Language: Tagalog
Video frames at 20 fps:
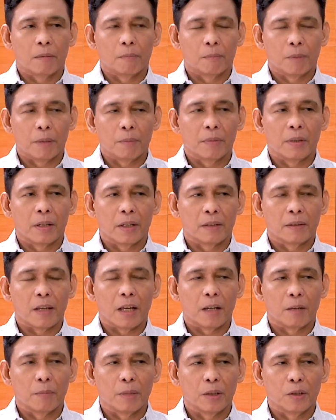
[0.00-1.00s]
From the
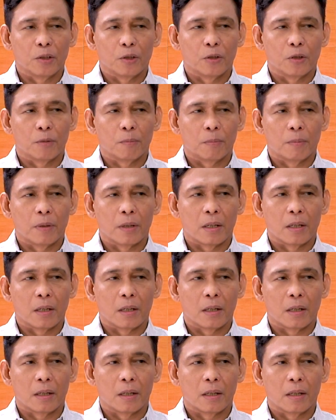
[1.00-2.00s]
retirement of
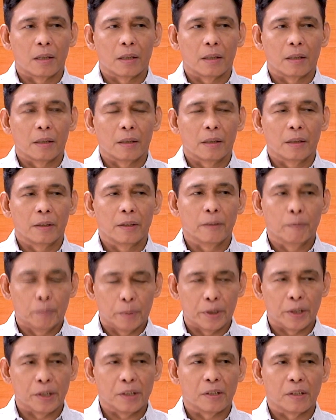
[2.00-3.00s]
uh, the
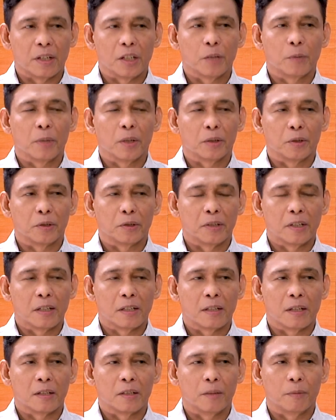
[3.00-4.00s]
first Inspector
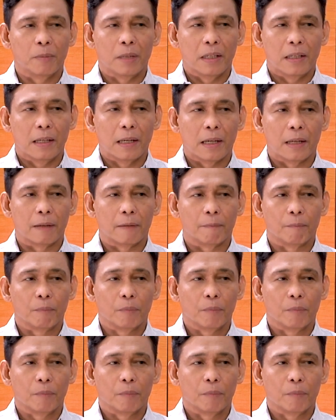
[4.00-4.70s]
General na civilian,